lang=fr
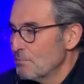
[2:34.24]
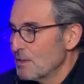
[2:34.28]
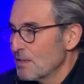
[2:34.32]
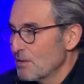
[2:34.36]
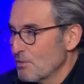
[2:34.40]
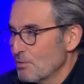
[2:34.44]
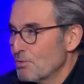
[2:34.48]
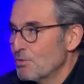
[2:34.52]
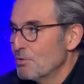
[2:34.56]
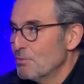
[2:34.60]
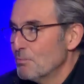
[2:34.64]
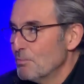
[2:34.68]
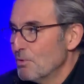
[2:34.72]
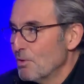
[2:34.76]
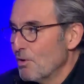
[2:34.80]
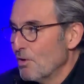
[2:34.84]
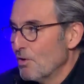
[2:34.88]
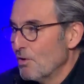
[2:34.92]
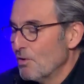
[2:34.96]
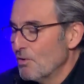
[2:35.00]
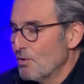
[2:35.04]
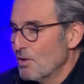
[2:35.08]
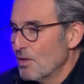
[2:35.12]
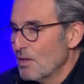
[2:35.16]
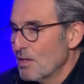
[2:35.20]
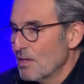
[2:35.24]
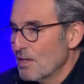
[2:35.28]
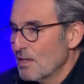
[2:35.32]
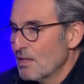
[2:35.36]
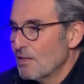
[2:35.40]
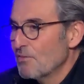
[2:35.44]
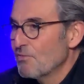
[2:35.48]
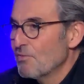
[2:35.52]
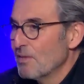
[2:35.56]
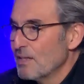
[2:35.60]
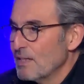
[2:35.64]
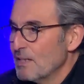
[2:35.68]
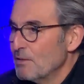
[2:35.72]
mais qu'au demeurant,
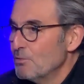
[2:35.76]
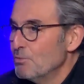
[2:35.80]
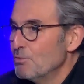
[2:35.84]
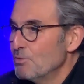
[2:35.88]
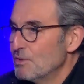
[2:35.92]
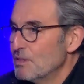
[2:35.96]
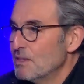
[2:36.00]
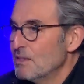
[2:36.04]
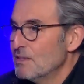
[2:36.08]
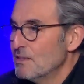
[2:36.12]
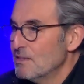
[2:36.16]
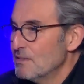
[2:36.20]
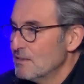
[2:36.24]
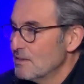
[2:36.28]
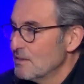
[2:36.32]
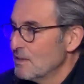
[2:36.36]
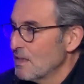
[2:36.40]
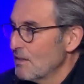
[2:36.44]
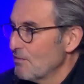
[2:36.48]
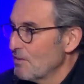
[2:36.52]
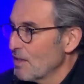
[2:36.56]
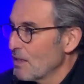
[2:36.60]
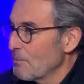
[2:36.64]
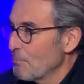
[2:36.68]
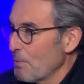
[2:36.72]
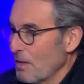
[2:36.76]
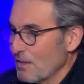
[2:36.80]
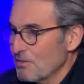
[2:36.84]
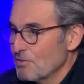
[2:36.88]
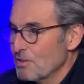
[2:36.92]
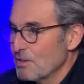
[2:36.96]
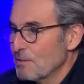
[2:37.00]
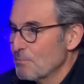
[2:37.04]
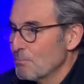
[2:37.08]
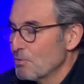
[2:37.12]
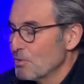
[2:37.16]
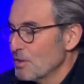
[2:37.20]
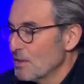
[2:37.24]
il fallait l'utiliser avec
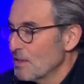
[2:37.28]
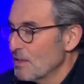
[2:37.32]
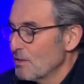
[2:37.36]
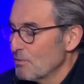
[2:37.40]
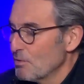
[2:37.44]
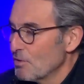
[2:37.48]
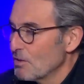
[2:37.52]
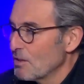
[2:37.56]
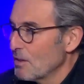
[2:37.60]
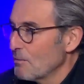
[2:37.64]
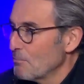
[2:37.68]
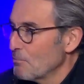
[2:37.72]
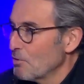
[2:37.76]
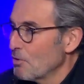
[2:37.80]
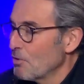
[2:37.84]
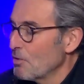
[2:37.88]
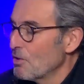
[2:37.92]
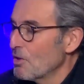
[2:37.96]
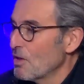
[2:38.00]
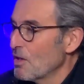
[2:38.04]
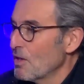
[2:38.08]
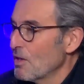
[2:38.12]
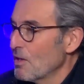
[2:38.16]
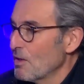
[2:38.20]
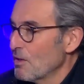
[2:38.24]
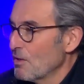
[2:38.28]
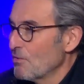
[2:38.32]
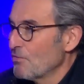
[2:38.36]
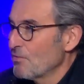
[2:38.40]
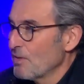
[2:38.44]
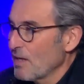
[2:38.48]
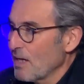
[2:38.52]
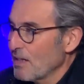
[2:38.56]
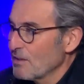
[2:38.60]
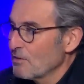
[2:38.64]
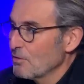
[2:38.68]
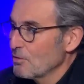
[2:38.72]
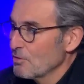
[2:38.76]
parcimonie et notamment
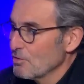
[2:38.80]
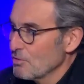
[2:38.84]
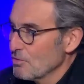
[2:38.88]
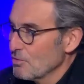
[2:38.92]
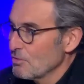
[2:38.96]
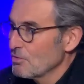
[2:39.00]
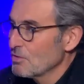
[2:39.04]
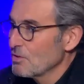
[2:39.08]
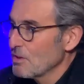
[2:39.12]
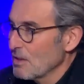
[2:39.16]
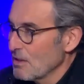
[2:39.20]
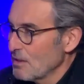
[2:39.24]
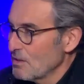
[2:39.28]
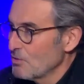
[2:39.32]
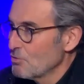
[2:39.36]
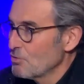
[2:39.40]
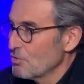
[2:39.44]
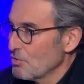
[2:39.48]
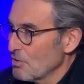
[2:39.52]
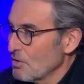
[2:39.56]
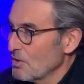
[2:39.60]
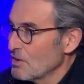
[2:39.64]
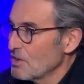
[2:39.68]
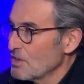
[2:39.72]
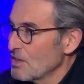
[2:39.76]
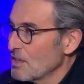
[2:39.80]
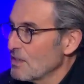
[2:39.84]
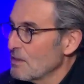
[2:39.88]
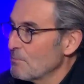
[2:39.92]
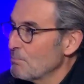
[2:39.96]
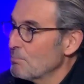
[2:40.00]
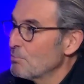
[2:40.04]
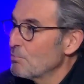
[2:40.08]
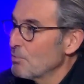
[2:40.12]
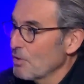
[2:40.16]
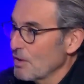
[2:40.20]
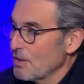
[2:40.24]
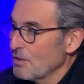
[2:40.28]
faire attention sur les, sur, chez les
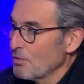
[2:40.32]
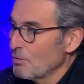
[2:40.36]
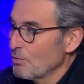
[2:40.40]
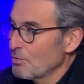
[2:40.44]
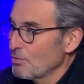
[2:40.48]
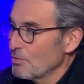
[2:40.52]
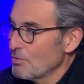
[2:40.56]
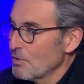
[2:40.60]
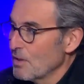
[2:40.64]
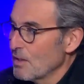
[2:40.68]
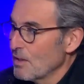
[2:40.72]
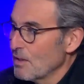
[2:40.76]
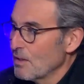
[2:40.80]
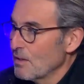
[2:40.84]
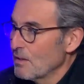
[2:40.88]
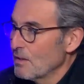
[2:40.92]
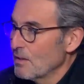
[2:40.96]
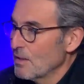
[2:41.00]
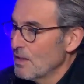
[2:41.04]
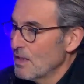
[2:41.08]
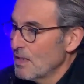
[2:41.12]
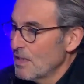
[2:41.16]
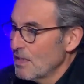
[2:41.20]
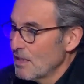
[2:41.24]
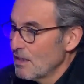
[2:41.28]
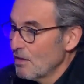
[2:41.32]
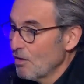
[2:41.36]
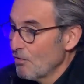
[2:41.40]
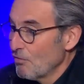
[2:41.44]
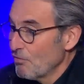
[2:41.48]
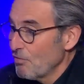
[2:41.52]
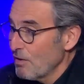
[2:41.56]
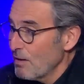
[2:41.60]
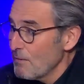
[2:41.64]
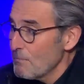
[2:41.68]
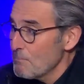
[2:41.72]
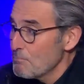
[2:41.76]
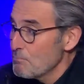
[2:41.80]
pluritronculaires. Et
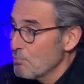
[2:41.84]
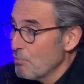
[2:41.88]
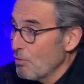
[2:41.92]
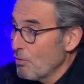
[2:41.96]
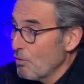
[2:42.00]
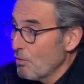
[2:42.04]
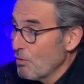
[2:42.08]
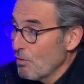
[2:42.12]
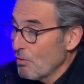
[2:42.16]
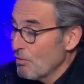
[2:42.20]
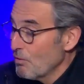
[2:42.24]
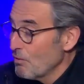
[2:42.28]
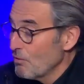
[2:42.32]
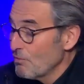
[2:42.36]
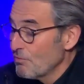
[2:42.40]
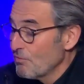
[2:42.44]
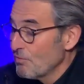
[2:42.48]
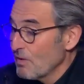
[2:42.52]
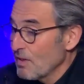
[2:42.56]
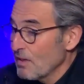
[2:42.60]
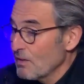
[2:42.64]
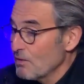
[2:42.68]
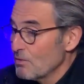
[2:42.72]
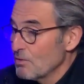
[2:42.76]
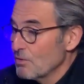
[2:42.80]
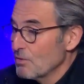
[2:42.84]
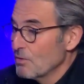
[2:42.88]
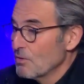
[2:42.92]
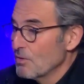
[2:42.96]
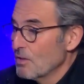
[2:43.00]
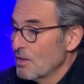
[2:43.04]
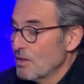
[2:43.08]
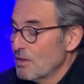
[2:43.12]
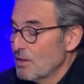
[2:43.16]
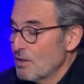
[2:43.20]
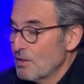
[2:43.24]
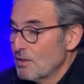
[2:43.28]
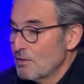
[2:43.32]
enfin, pour euh, faire le,
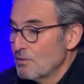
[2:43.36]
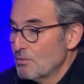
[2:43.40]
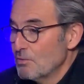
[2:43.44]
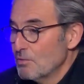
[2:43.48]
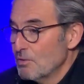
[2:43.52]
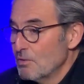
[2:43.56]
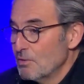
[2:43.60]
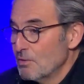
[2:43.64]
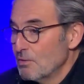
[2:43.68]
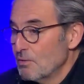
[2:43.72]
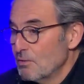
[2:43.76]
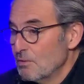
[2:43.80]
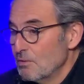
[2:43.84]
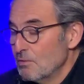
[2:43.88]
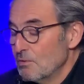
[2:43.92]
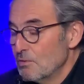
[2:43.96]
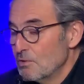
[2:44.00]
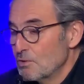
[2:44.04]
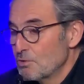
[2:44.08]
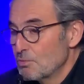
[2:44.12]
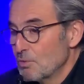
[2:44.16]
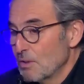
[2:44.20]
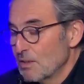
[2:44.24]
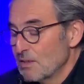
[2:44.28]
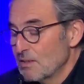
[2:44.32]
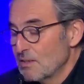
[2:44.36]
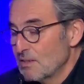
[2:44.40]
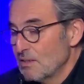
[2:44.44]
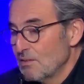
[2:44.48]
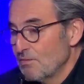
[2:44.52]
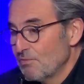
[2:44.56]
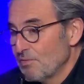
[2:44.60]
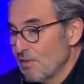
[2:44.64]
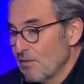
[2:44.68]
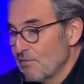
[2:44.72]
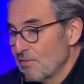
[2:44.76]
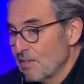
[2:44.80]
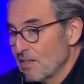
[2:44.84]
le, le,
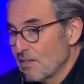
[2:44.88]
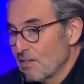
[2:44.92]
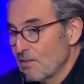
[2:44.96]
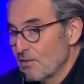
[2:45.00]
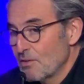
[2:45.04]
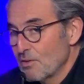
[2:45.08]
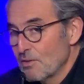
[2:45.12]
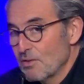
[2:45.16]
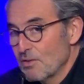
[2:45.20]
jointif avec